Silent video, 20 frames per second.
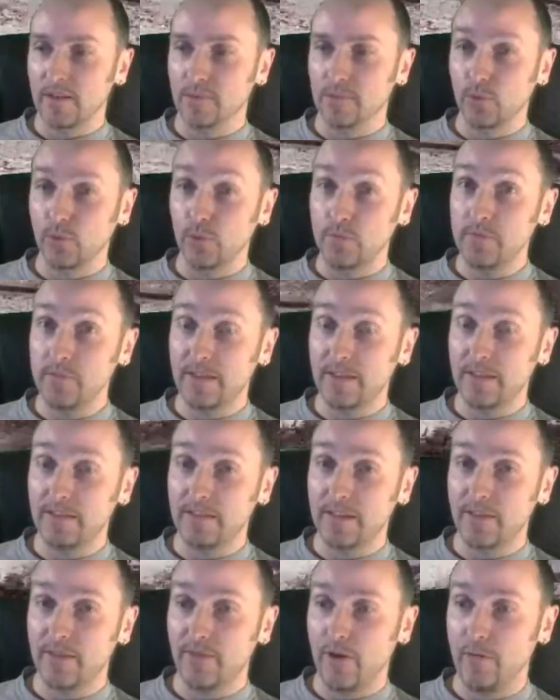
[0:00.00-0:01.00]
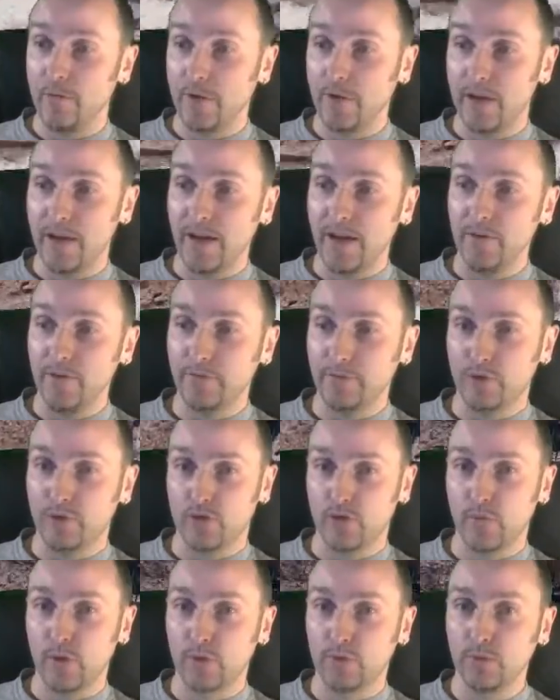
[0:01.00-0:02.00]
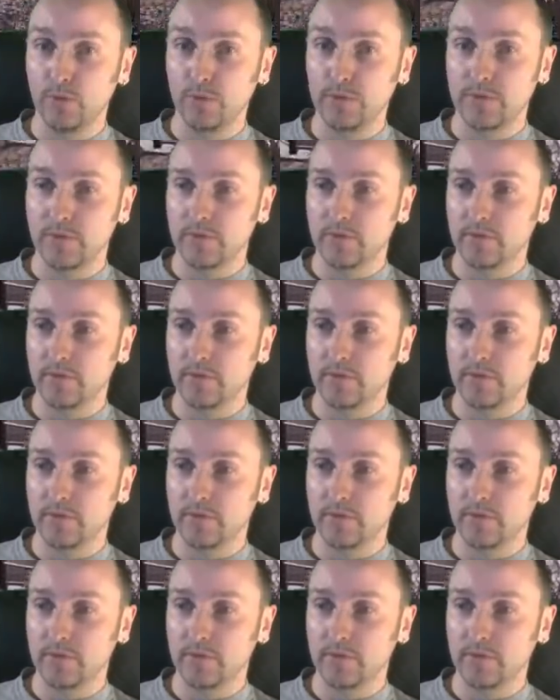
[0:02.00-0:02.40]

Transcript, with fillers: Drüben geht der TVP auf, das ist schon mal gut.